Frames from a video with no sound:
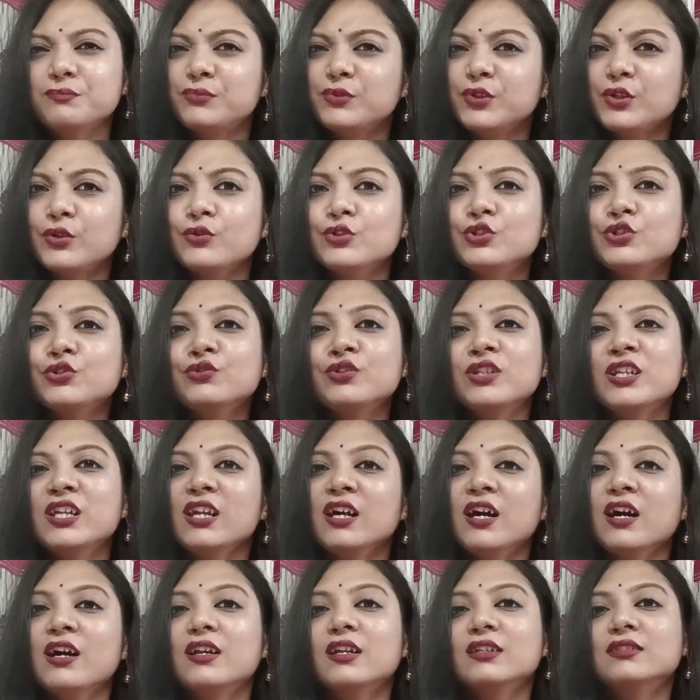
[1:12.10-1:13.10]

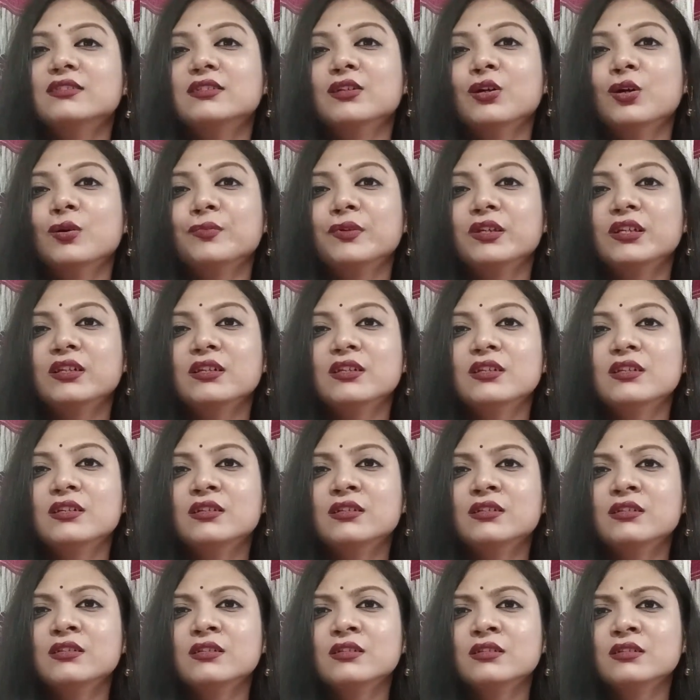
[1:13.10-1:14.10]
প্রিয়জনকে হারাতে হবে
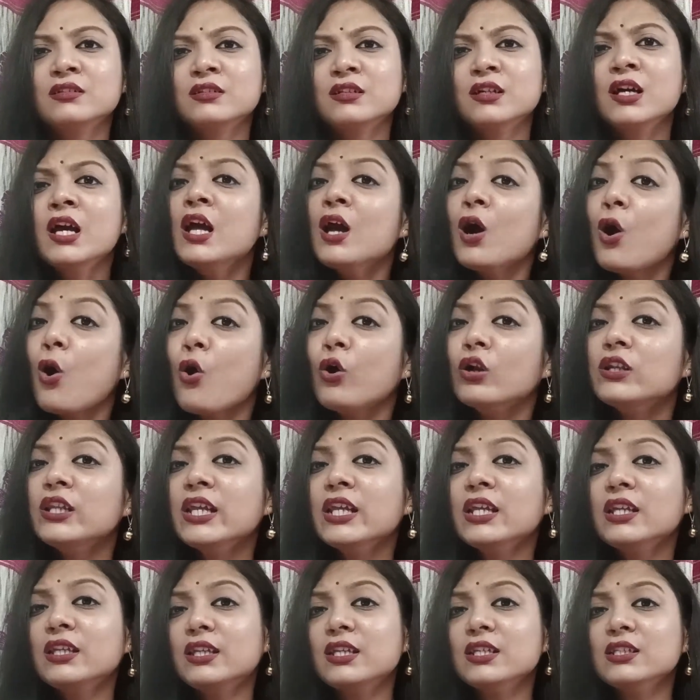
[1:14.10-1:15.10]

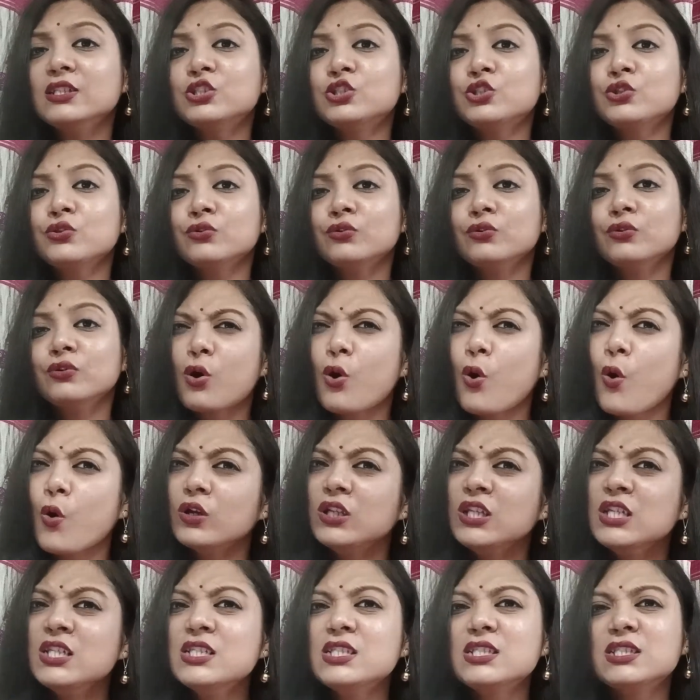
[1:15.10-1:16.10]
অনেক কিছু
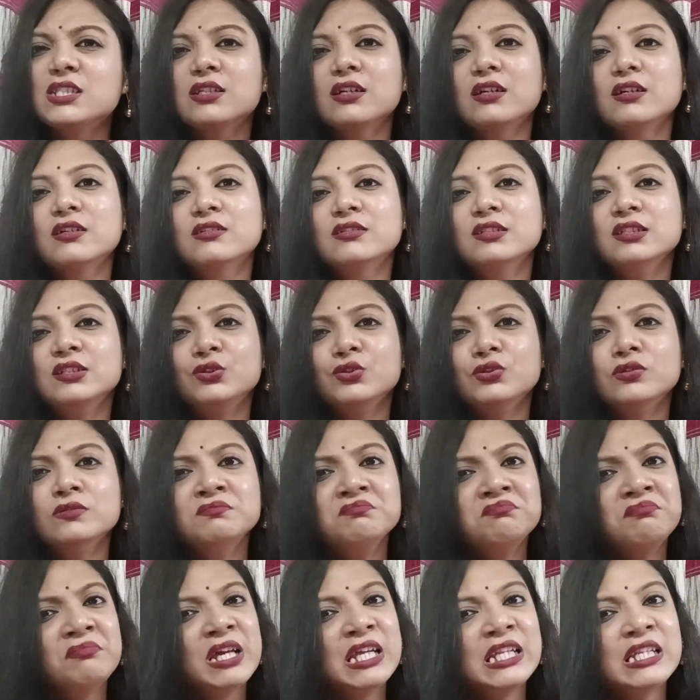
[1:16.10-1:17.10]
অনিচ্ছাকৃত
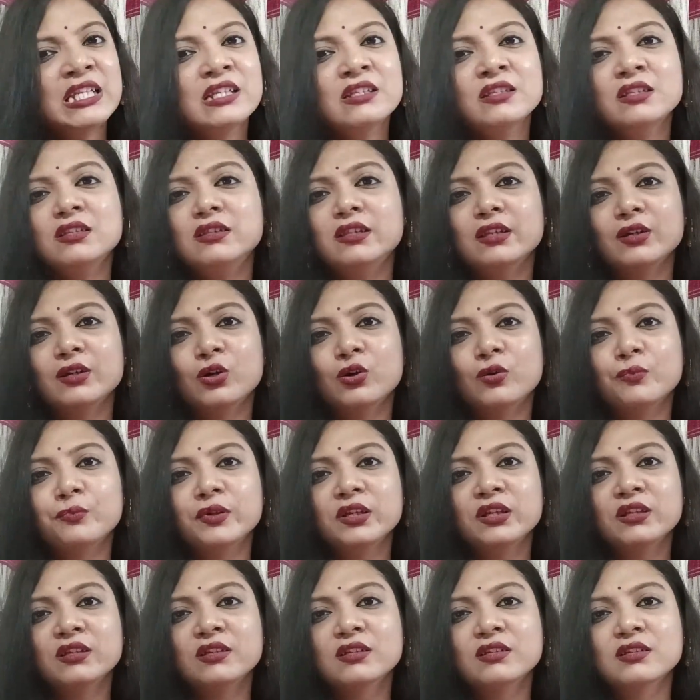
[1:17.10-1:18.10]
মেনে নিতে
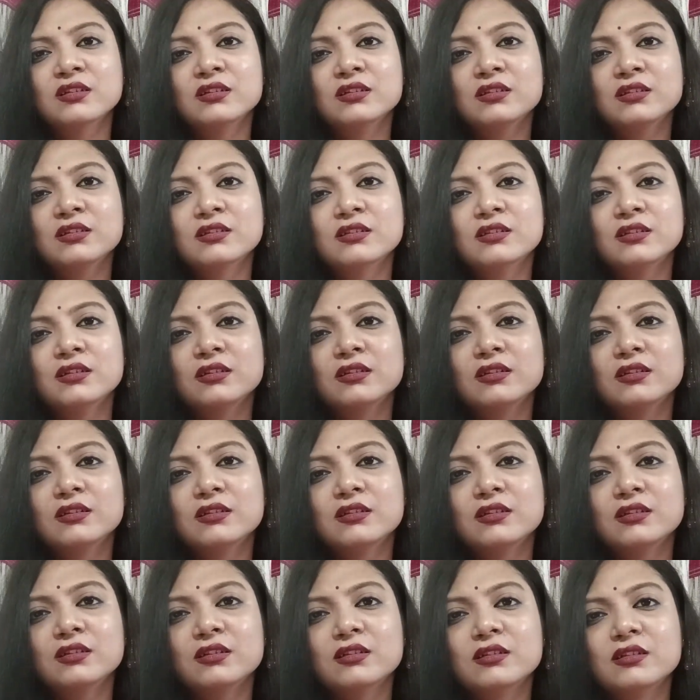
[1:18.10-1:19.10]
হবে
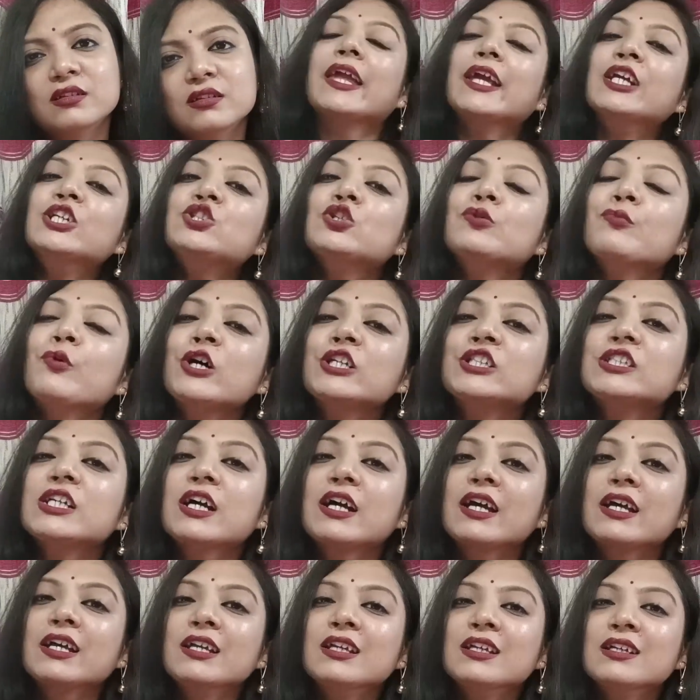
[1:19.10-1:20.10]
এই
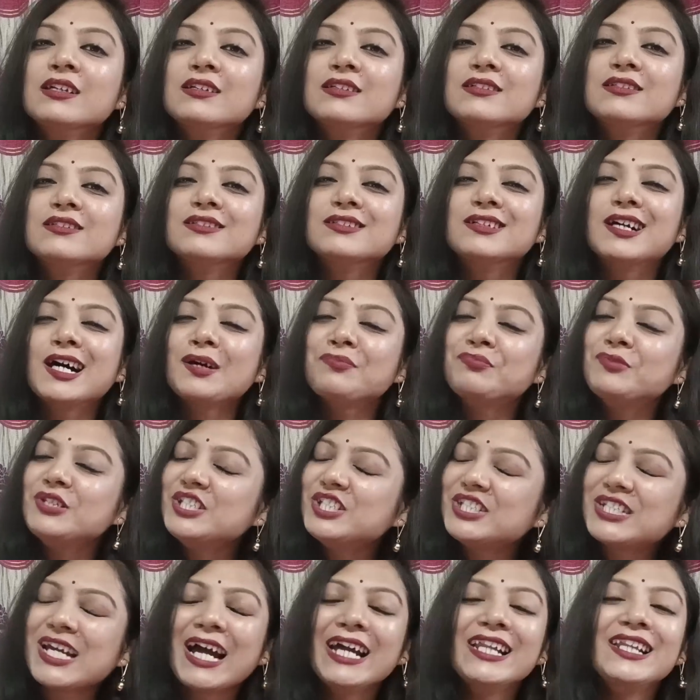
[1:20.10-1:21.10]
সময়টায় আপনি
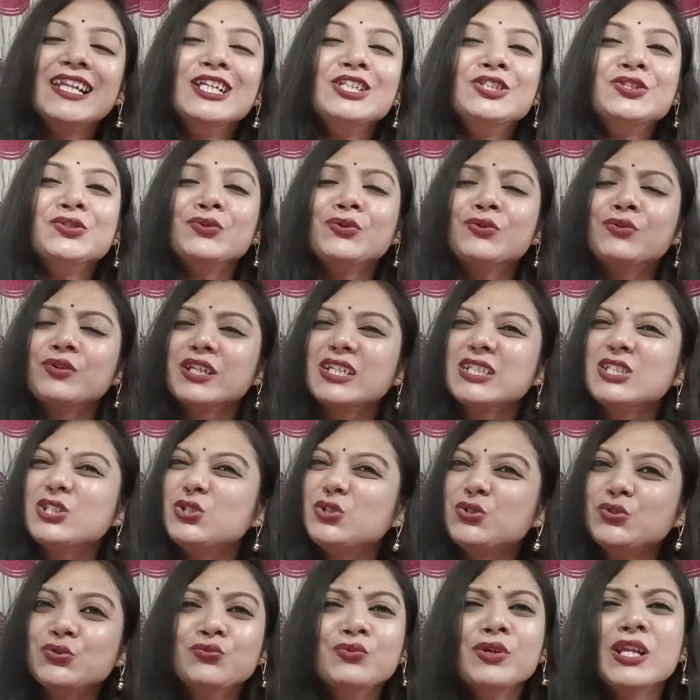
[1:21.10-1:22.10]
চাইলেই টুক করে
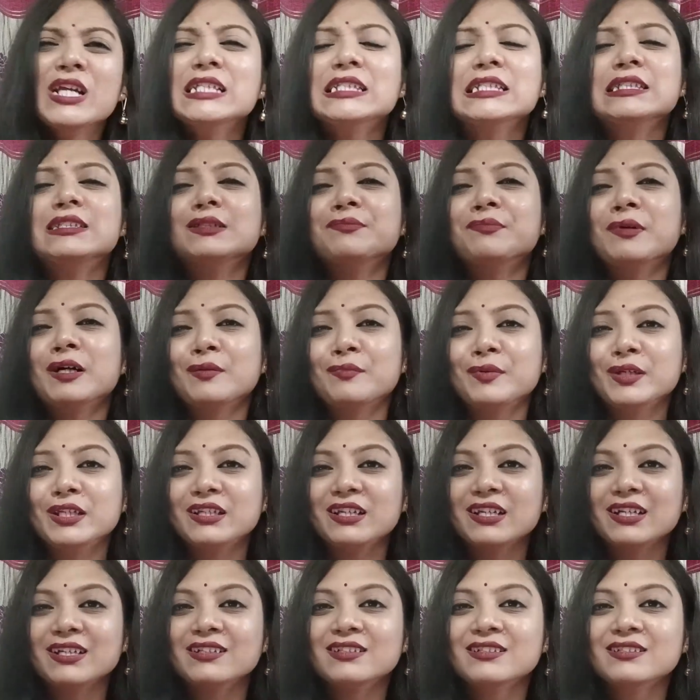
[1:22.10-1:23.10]
ট্যুরে যেতে
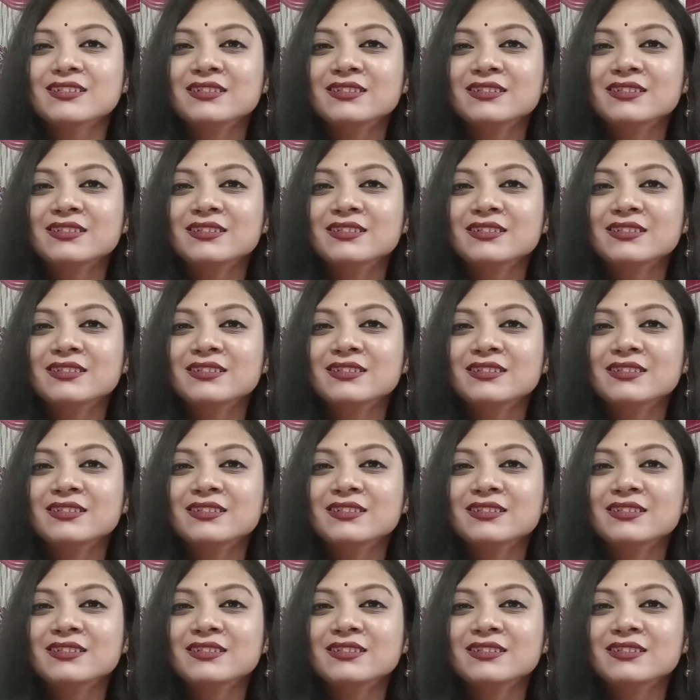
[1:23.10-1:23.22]
পারবেন না